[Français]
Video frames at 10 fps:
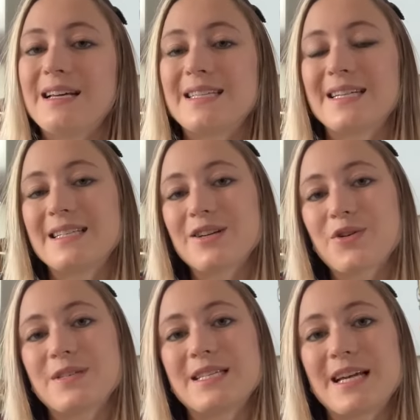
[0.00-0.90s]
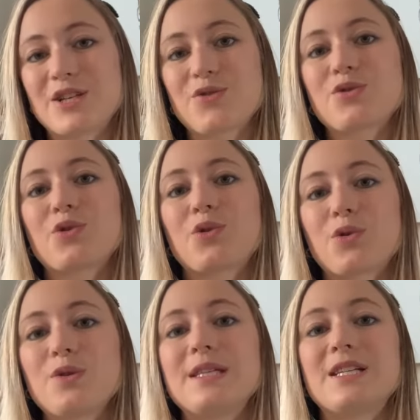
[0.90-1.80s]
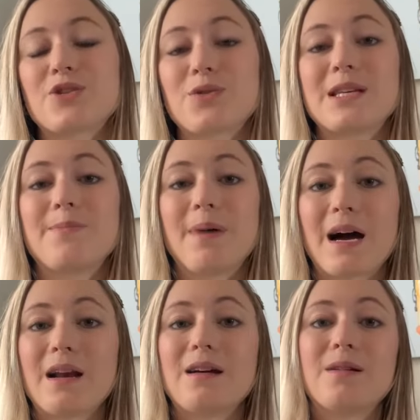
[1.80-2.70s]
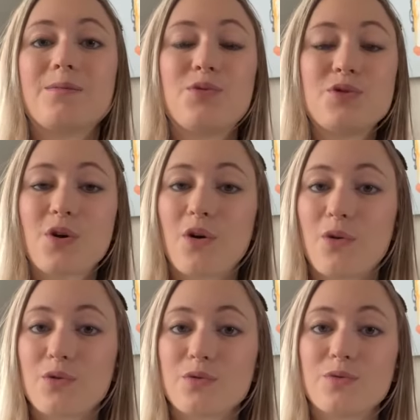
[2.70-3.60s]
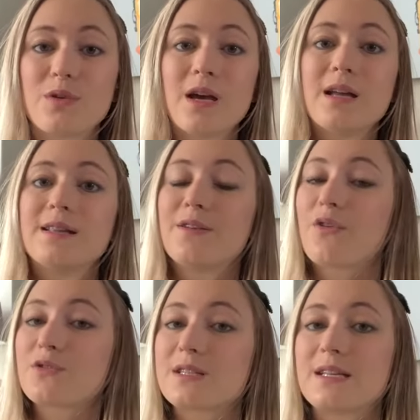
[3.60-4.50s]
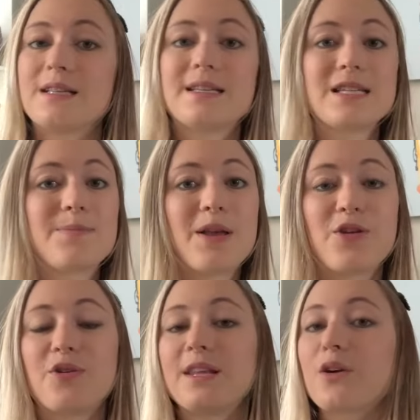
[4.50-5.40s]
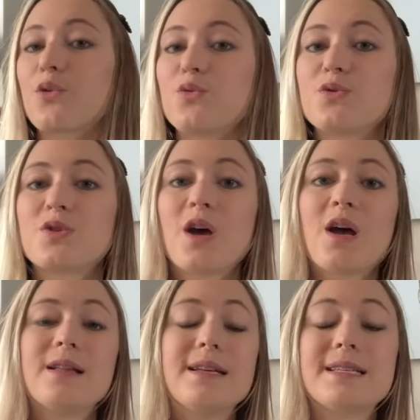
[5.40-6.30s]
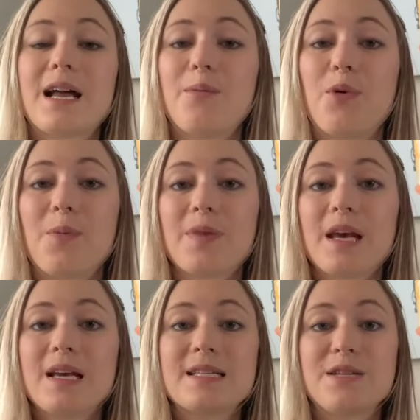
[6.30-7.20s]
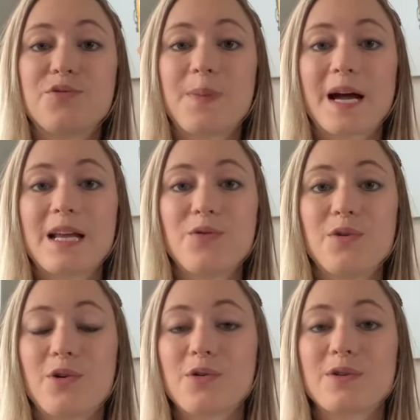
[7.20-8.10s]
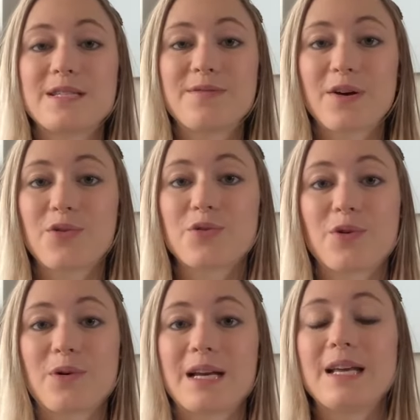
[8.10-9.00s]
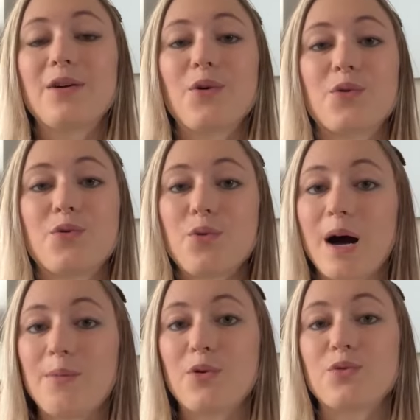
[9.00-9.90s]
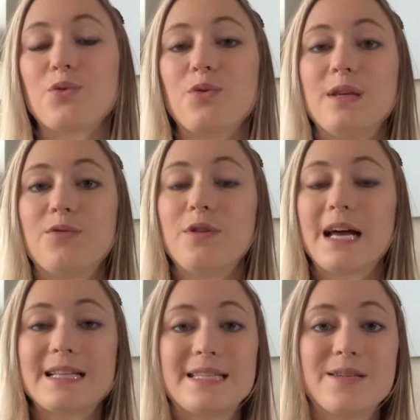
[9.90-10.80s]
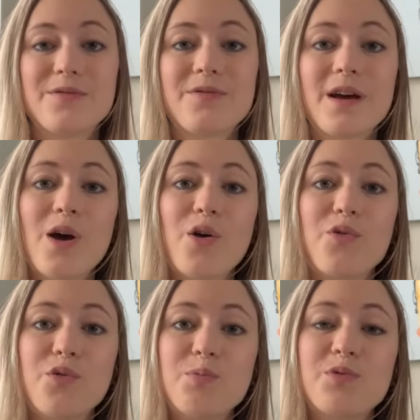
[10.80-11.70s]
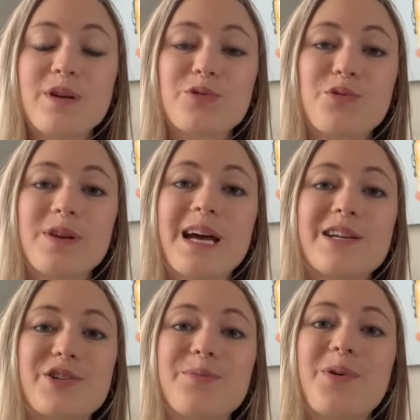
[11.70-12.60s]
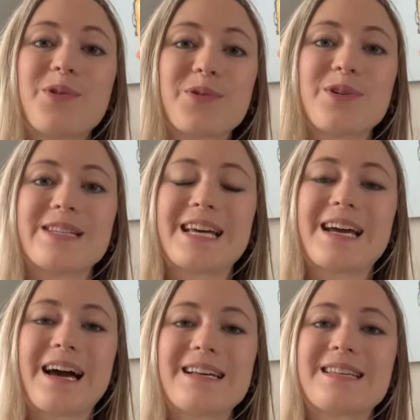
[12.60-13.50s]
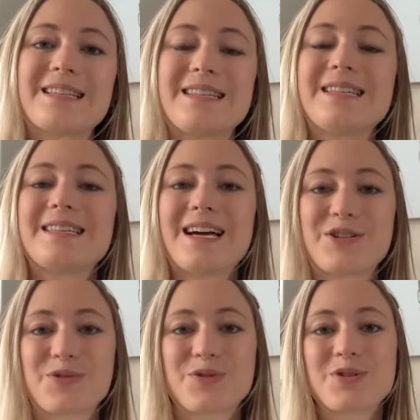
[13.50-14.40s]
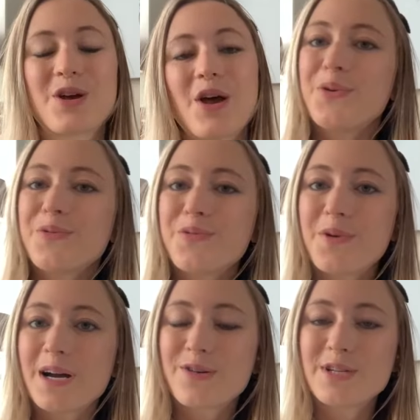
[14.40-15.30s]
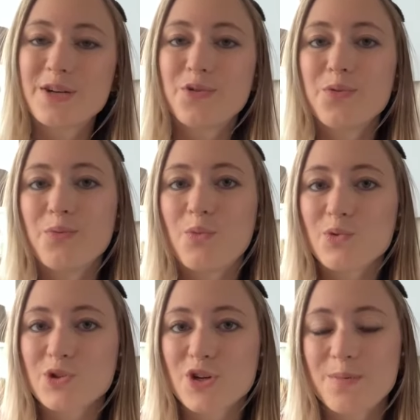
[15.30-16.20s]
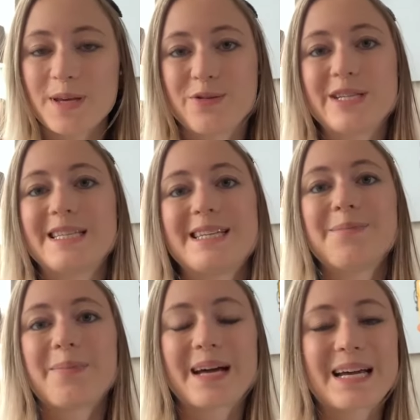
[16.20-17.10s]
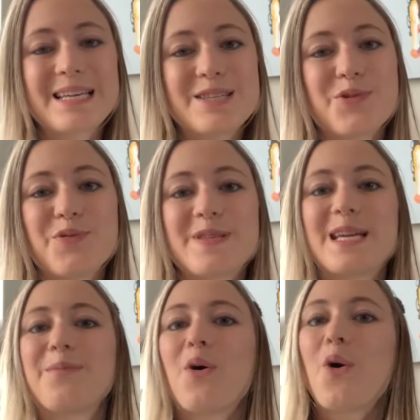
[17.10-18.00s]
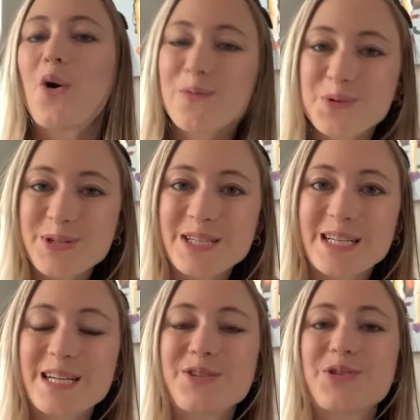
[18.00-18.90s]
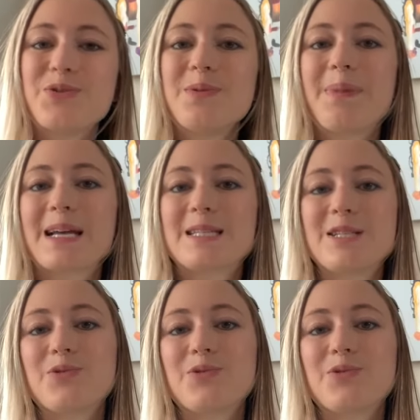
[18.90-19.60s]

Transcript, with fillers: C'est-à-dire que ces agences recrutent des gens qui parlent plusieurs langues, donc des Français, des Espagnols, des Russes, des Allemands. Si vous parlez une langue différente de l'anglais couramment, donc au niveau natif, vous pouvez trouver un job en Angleterre grâce à ces agences. Une fois que j'ai eu mon job et que j'étais prise, officiellement embauchée, je suis partie